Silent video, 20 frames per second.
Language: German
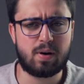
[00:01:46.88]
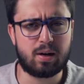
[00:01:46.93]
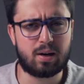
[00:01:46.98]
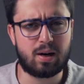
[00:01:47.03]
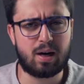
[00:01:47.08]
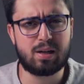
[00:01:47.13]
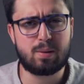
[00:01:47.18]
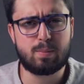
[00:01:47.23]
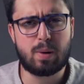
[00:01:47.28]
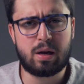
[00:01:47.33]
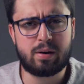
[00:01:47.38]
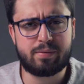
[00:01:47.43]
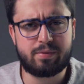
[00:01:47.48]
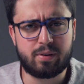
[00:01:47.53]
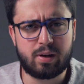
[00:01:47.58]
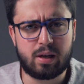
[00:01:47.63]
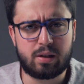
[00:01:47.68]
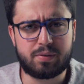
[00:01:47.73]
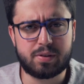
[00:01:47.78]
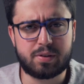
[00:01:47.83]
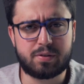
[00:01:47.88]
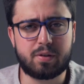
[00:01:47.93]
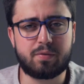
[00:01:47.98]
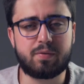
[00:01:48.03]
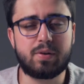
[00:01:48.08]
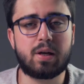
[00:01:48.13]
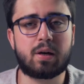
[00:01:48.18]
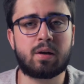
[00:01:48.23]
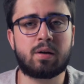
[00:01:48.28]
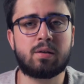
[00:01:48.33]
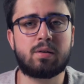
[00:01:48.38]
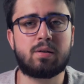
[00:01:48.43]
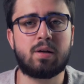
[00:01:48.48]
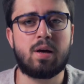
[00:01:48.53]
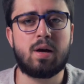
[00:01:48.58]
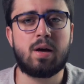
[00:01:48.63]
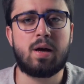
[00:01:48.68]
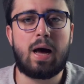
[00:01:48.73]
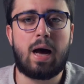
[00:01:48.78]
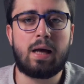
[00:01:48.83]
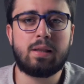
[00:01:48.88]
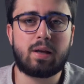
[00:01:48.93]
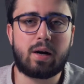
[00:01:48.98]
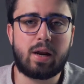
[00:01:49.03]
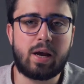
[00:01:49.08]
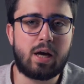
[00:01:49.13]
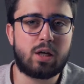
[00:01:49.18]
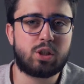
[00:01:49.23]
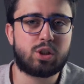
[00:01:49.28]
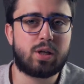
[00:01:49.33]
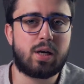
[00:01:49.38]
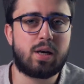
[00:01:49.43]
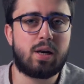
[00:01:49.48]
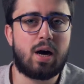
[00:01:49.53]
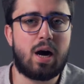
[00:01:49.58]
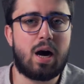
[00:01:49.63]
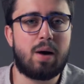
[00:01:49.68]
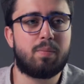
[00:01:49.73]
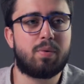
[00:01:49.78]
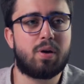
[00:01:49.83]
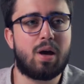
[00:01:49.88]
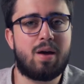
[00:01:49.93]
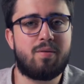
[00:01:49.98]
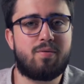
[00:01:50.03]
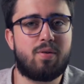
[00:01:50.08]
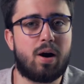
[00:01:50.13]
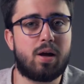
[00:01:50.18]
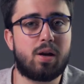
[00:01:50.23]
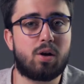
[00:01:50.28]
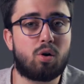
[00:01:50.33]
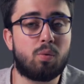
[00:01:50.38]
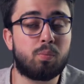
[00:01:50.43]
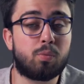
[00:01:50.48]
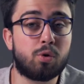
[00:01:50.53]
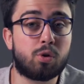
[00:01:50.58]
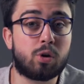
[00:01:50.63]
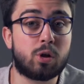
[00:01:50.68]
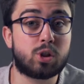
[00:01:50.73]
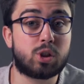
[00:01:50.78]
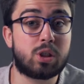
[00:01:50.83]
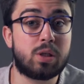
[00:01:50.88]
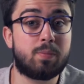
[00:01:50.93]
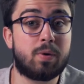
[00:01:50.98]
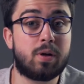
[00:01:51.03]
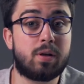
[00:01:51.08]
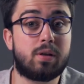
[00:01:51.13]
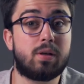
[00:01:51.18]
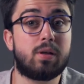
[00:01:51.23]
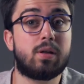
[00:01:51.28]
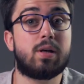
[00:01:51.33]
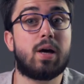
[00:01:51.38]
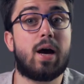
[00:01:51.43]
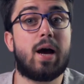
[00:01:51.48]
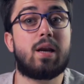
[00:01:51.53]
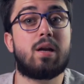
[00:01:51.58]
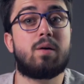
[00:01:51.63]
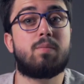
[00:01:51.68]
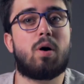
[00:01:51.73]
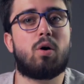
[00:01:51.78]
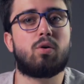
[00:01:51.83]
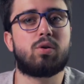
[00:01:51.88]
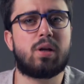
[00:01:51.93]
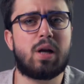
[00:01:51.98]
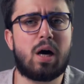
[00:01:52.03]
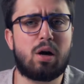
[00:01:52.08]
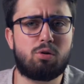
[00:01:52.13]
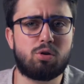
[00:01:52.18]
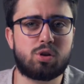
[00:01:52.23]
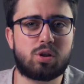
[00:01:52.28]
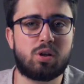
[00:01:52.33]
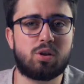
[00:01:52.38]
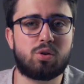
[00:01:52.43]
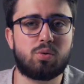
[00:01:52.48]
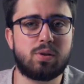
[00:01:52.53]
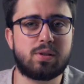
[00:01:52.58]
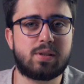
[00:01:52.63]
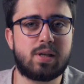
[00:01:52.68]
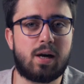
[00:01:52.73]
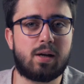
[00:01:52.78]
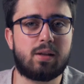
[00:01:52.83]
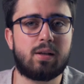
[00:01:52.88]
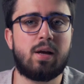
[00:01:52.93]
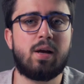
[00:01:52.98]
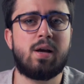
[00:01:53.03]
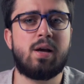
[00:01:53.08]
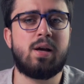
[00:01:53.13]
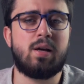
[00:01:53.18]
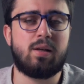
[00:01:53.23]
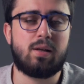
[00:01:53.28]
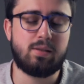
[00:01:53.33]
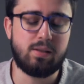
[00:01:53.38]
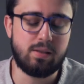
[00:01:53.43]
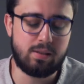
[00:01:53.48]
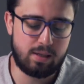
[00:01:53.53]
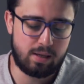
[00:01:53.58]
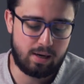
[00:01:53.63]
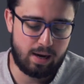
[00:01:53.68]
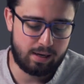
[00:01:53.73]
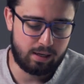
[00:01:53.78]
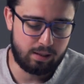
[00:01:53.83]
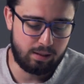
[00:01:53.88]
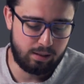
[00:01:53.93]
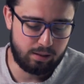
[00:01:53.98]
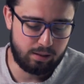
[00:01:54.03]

war gerade am Anfang etwas verwirrend. Andere Hersteller haben hier einfach eine Computerstimme, die einem auch den Akkustand durchsagt. Das ist hier leider